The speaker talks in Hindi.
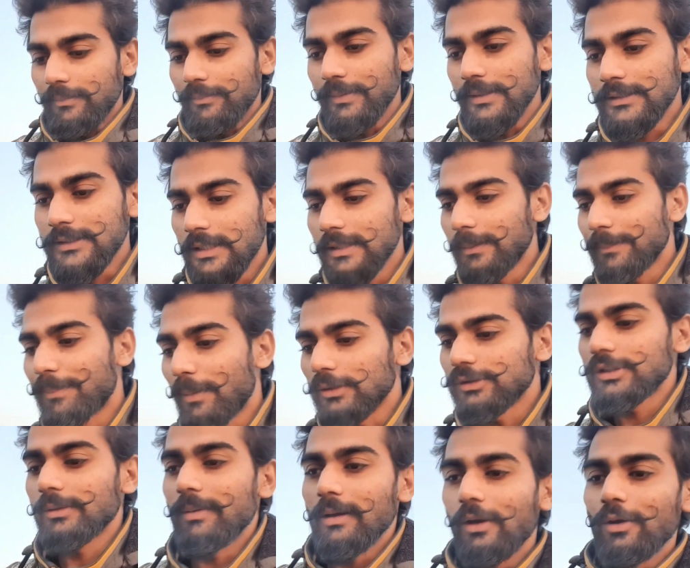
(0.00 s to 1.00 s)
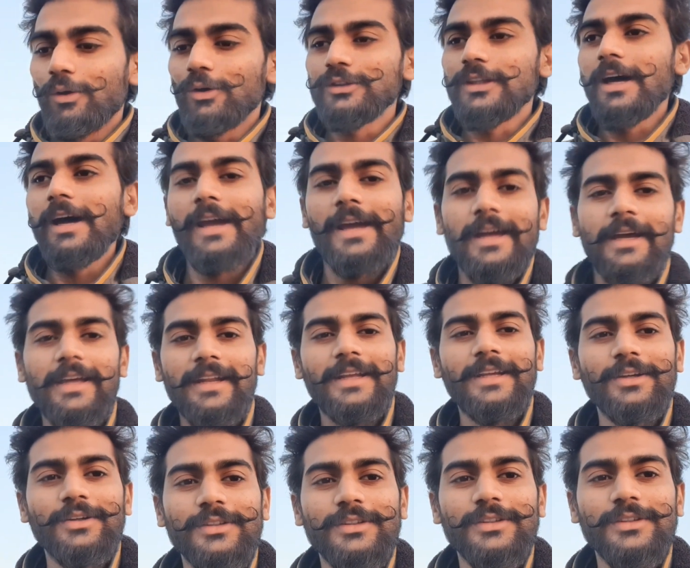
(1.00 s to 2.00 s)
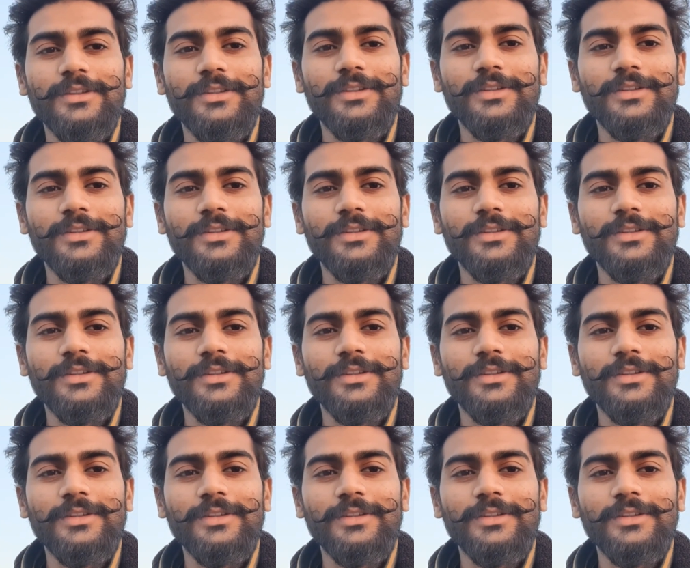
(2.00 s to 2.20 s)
मिशन पॉसिबल होता है कि नहीं होता है